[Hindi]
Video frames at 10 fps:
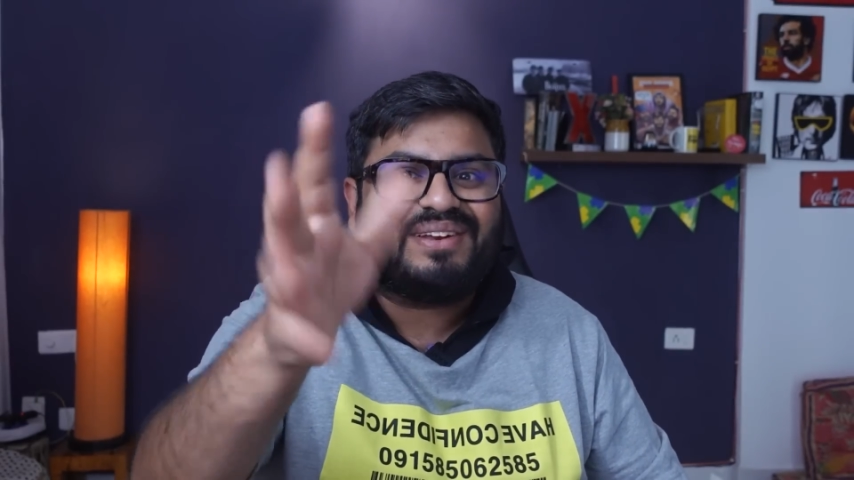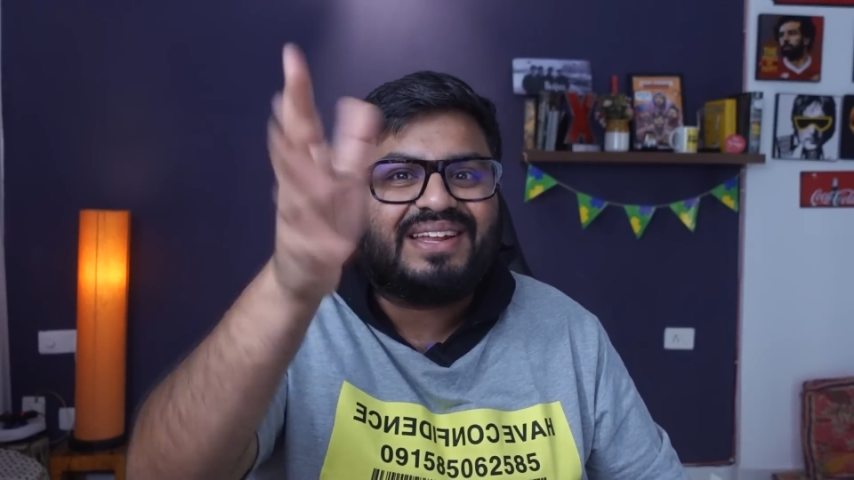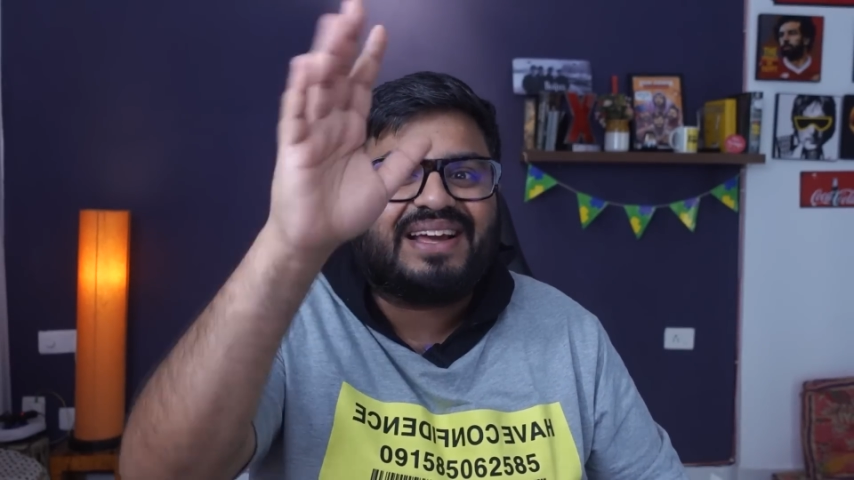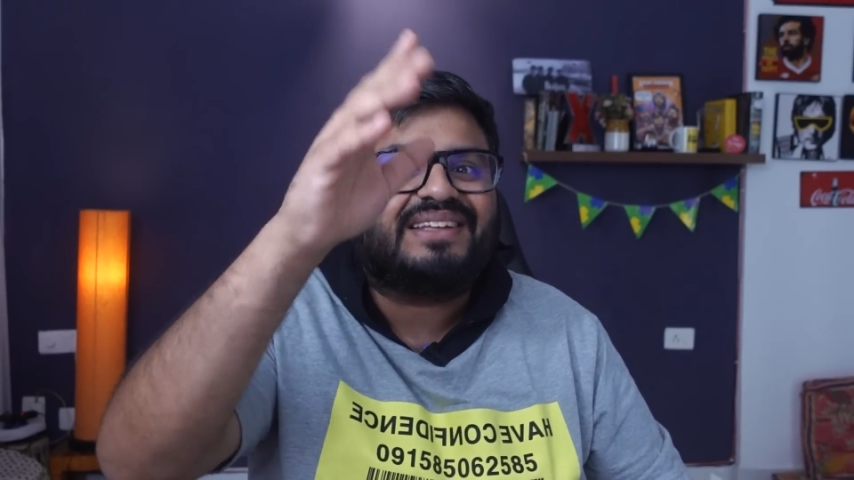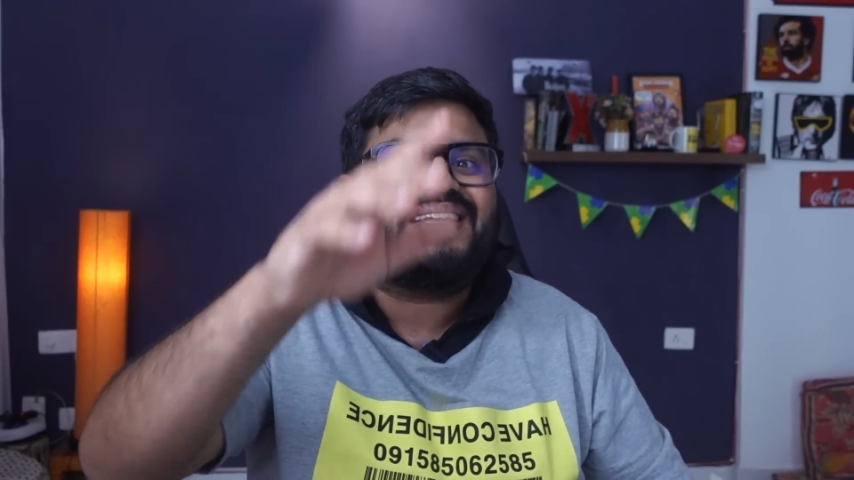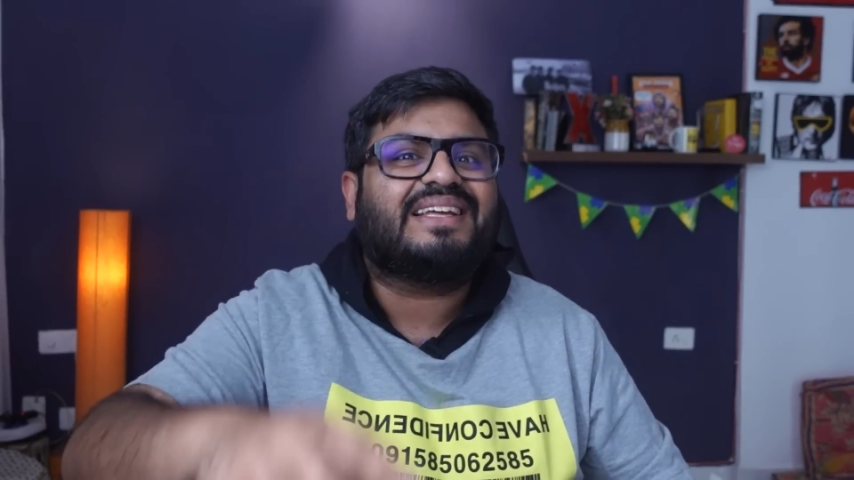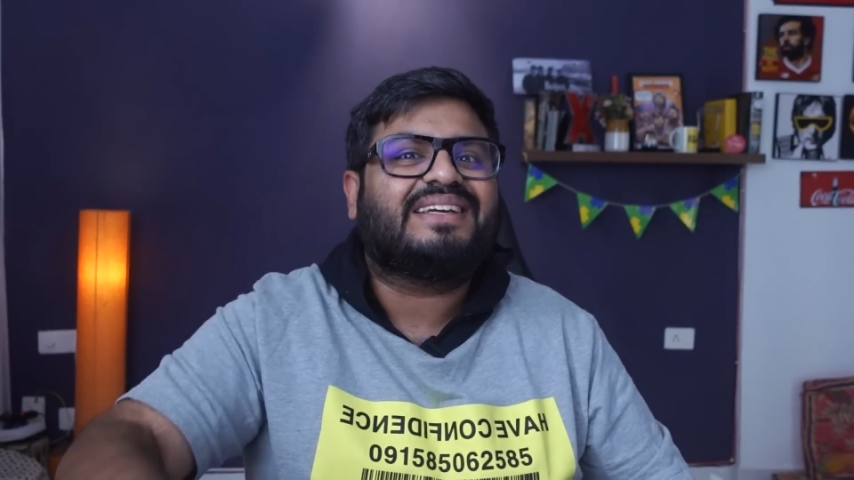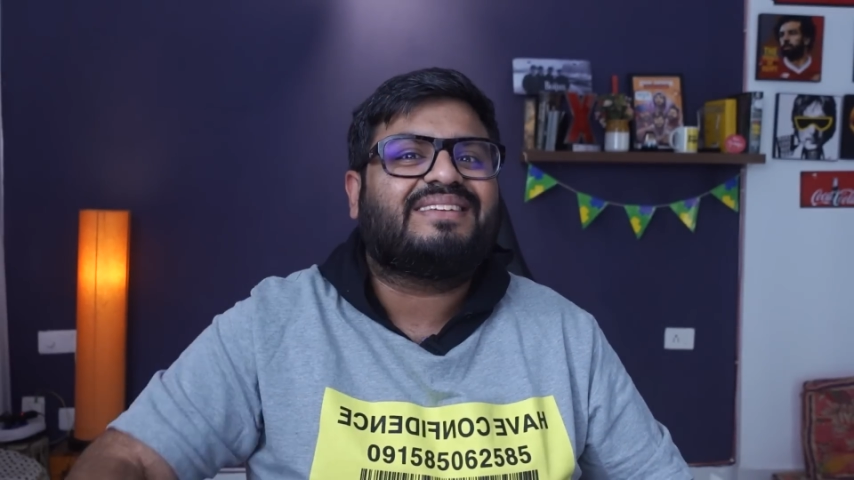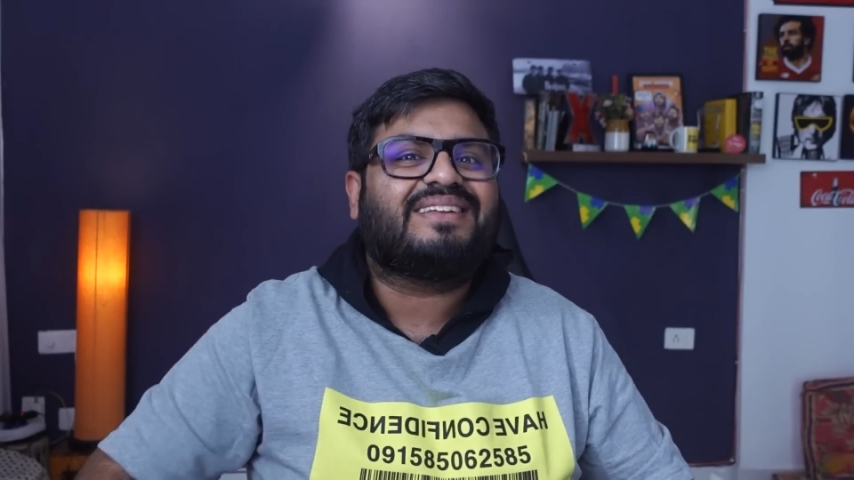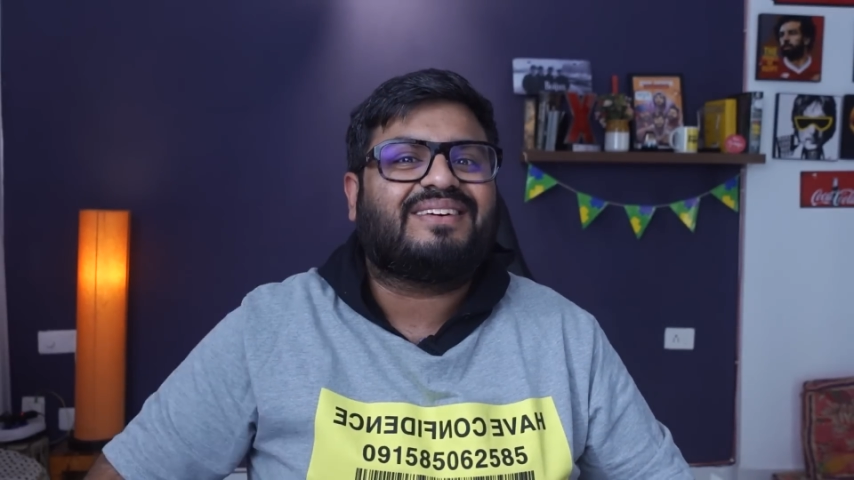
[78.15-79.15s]
नहीं आता था
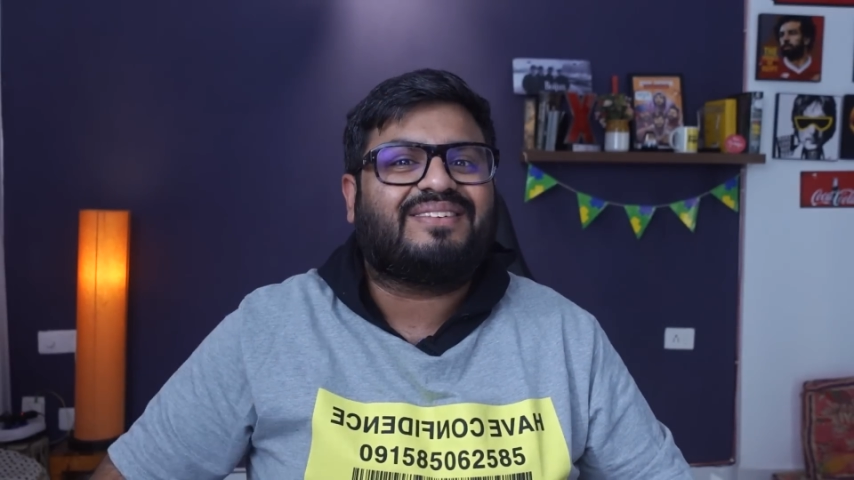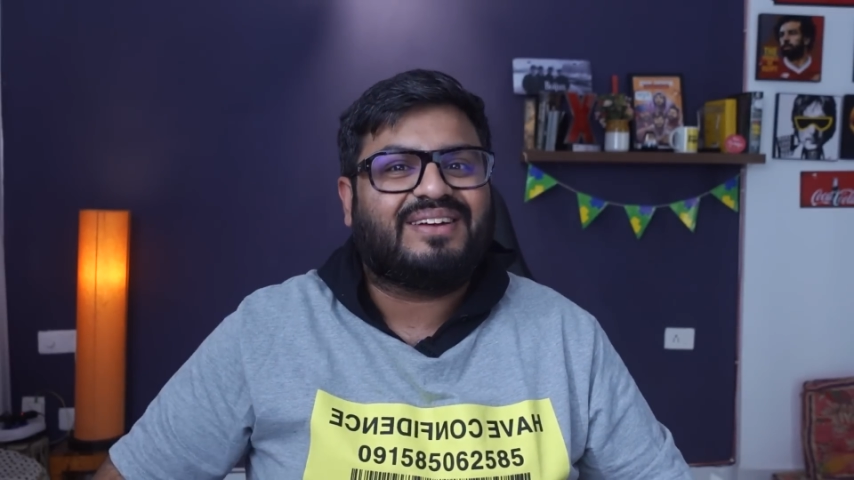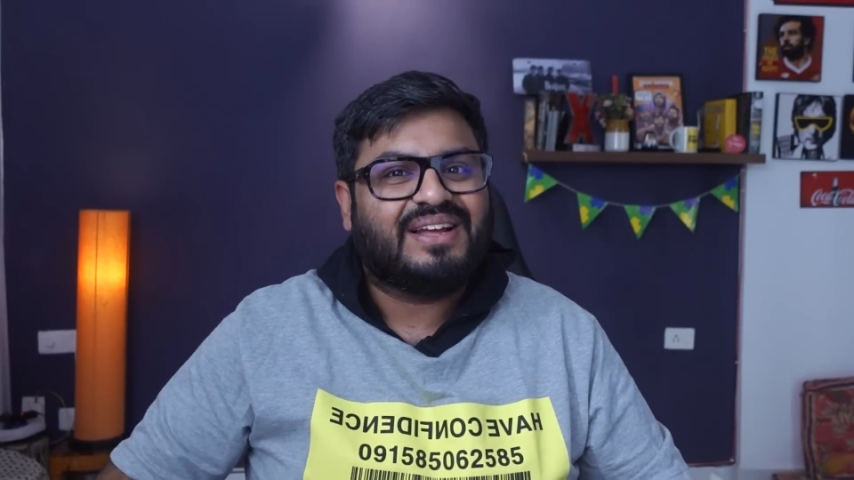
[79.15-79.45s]
किसी को